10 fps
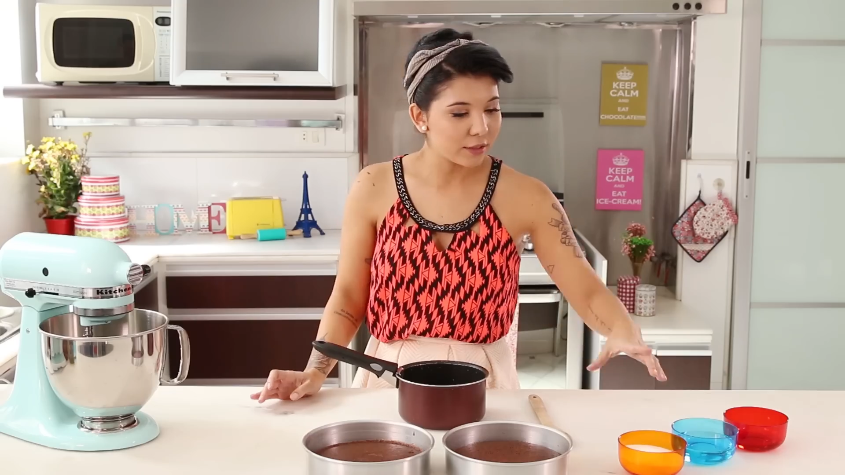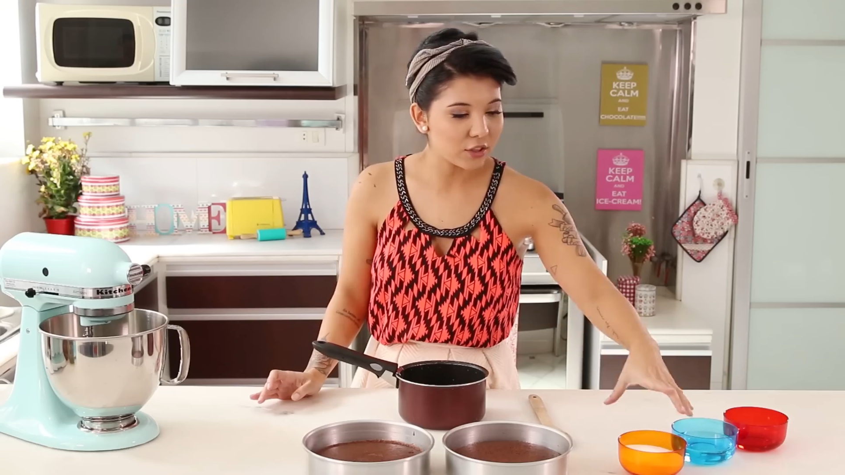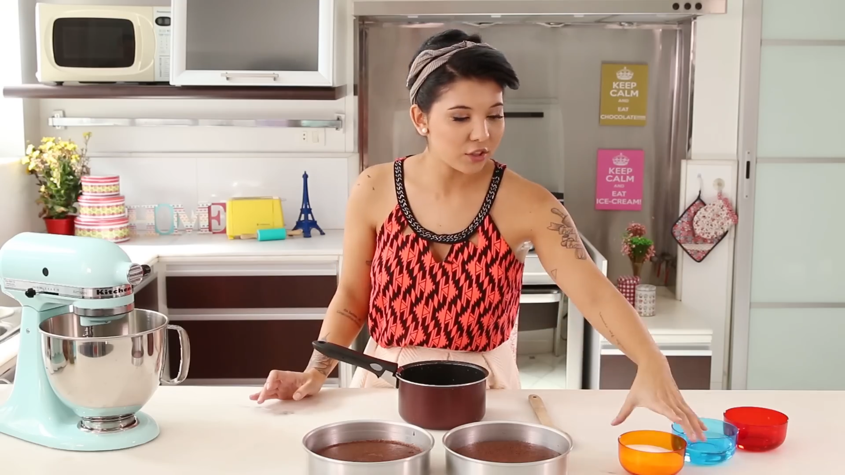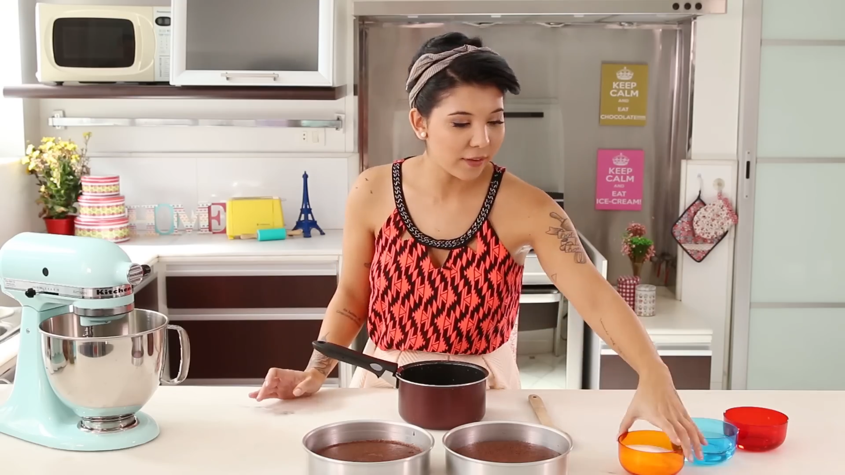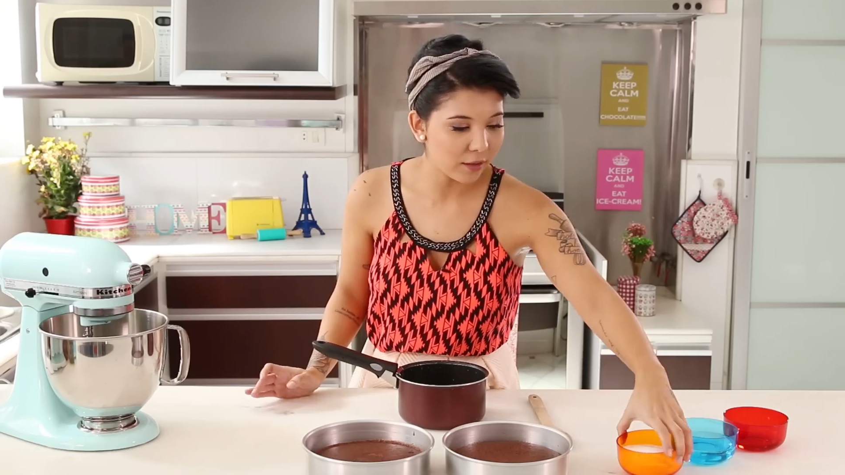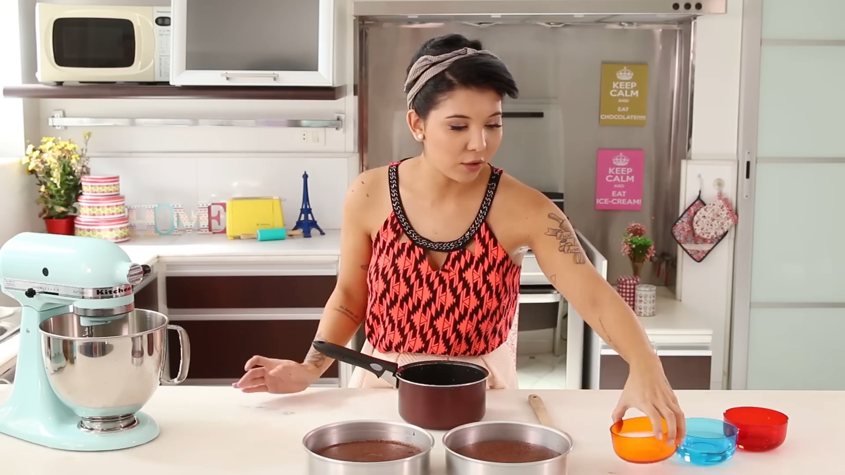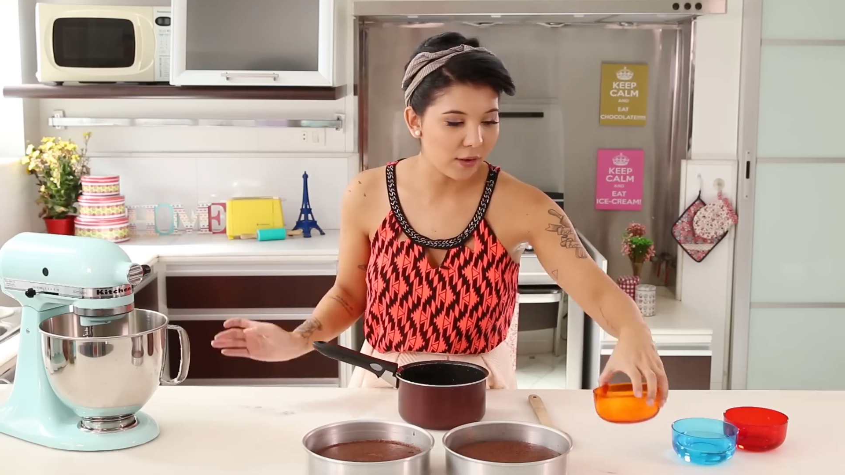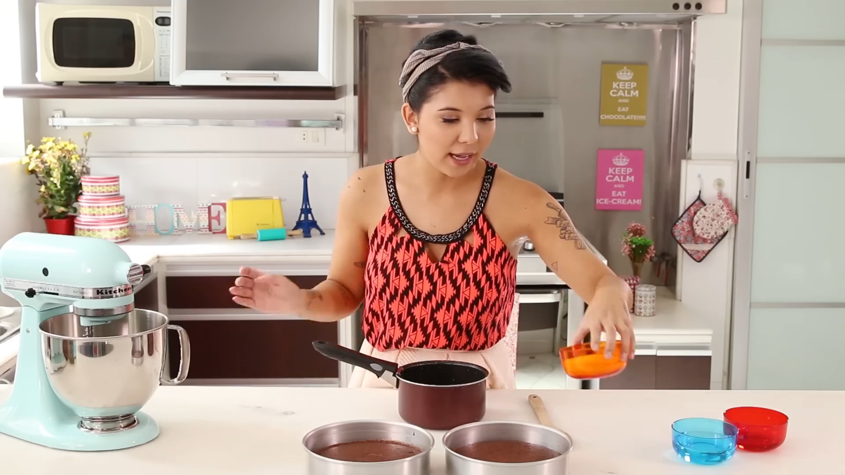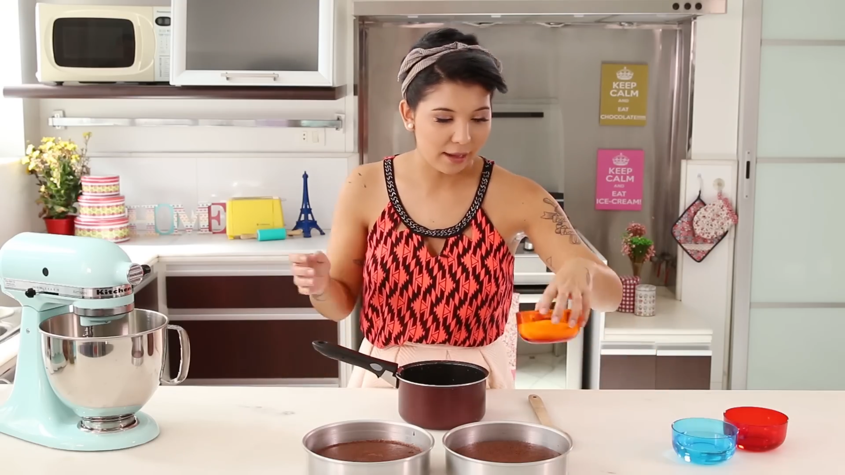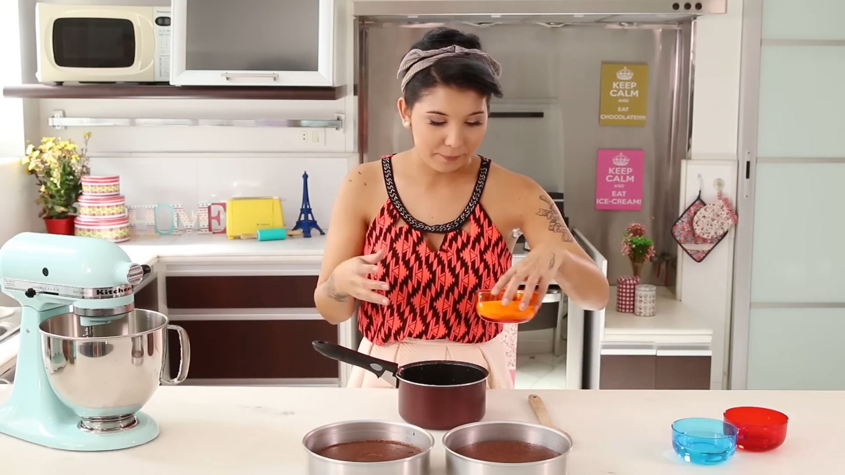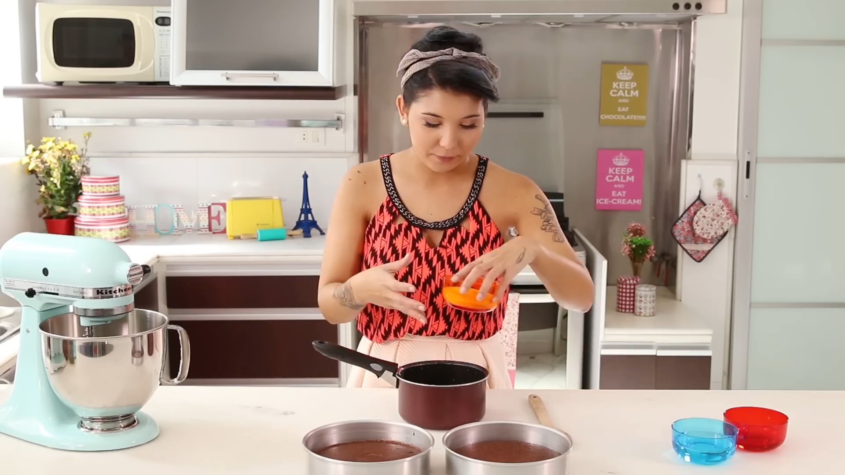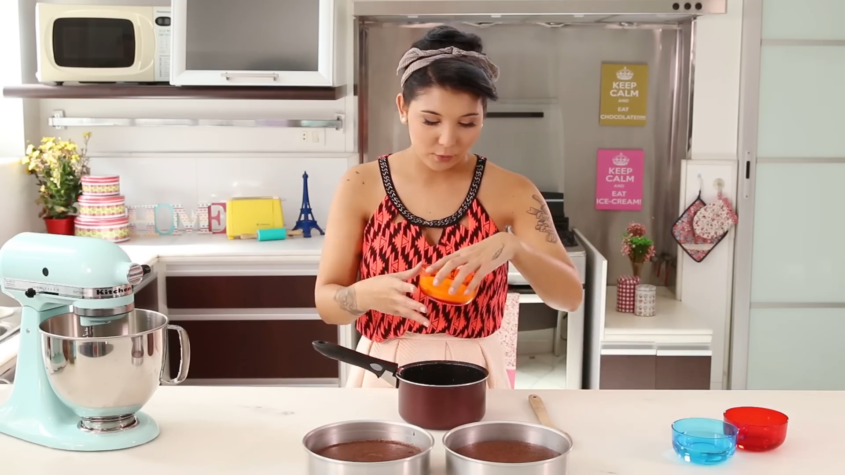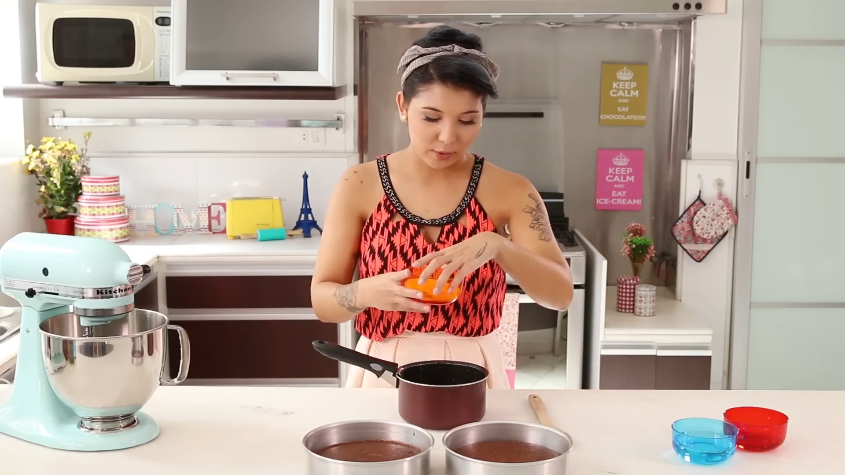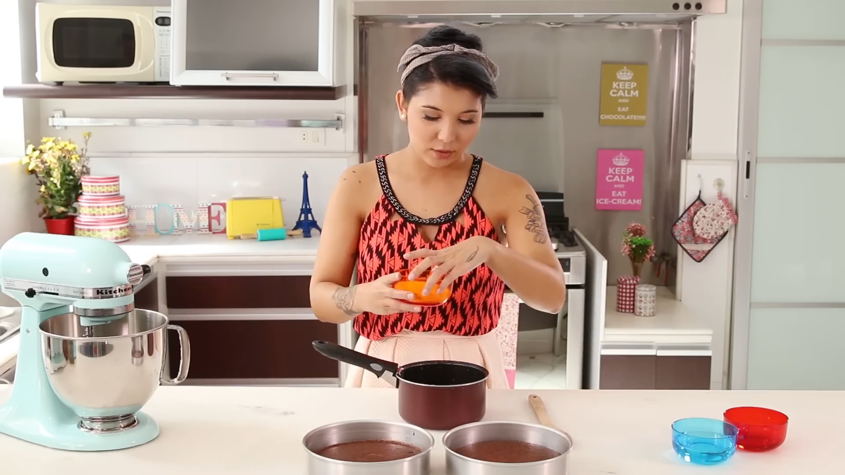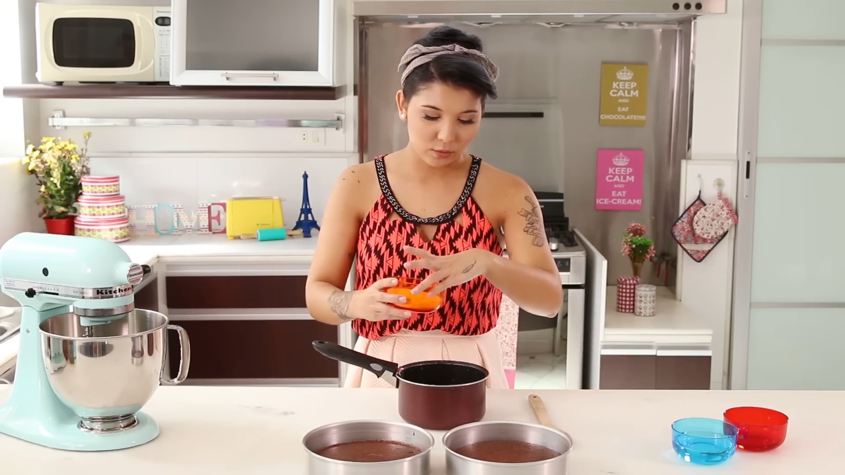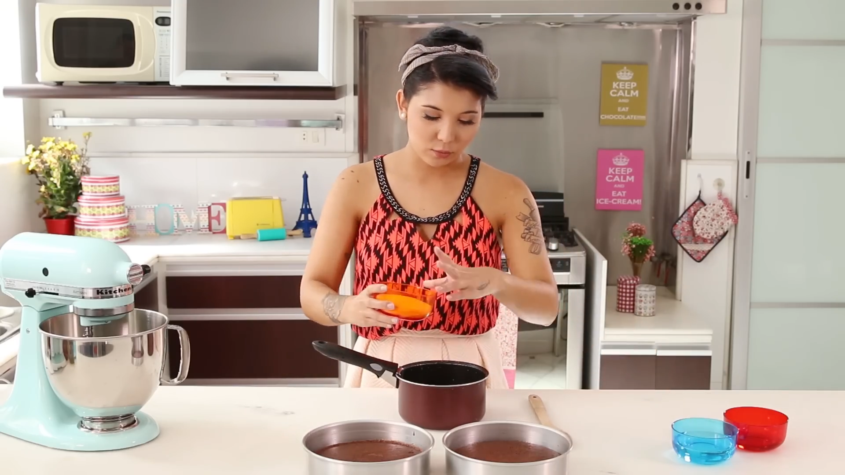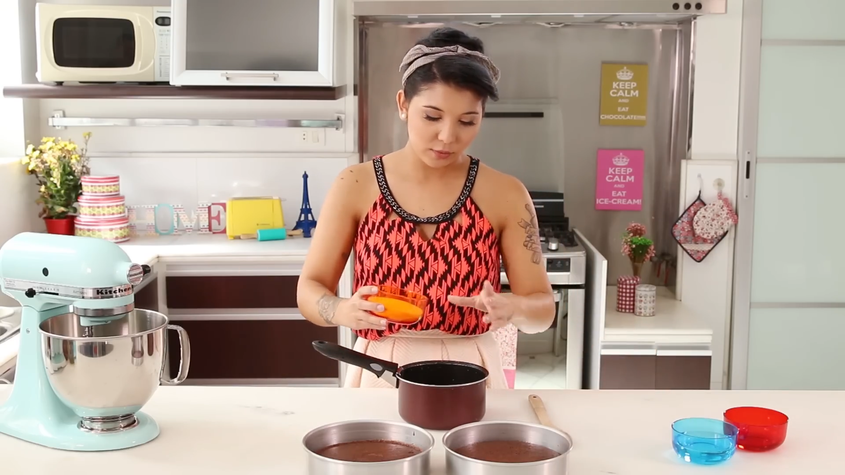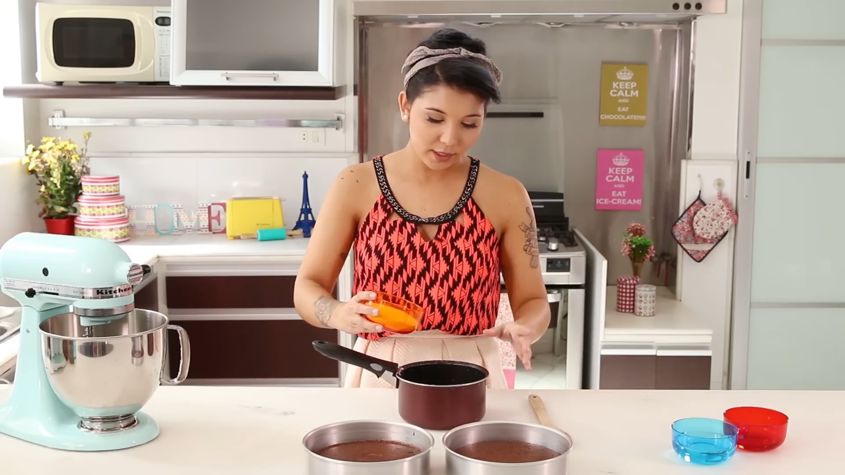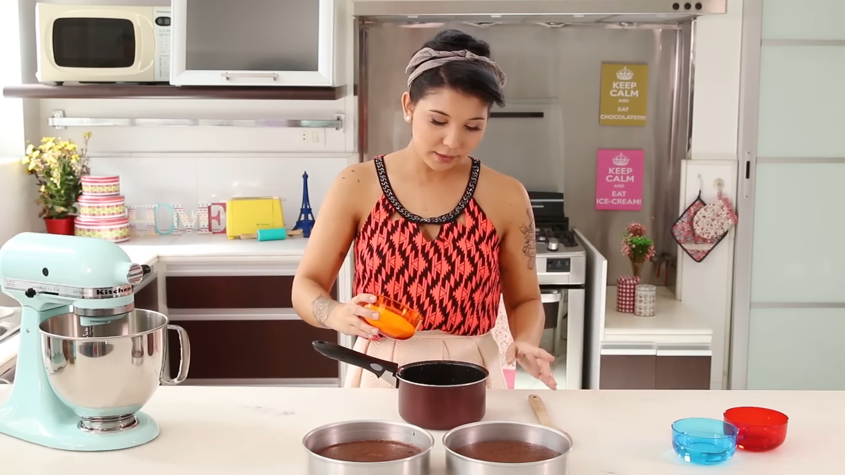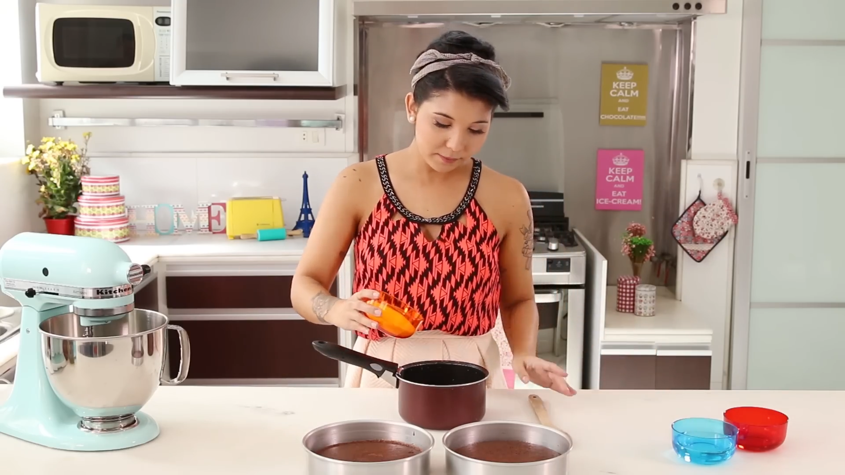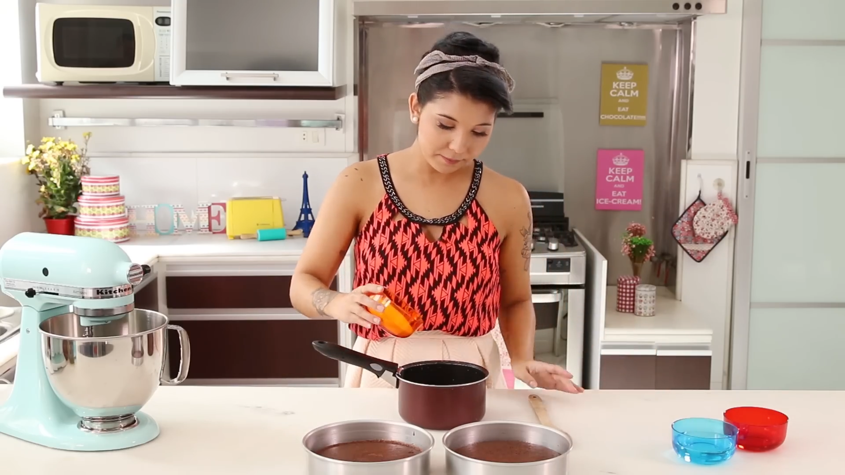a gente vai colocar o açúcar